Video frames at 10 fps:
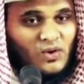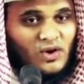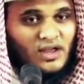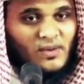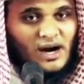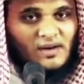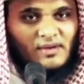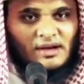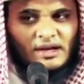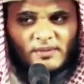அவர்களுடைய
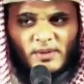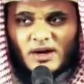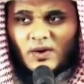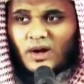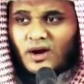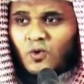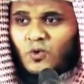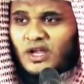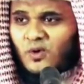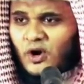வாழ்வில் நினைவுக்கு
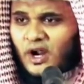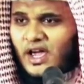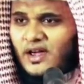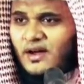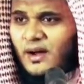வரக்கூடிய ஒரே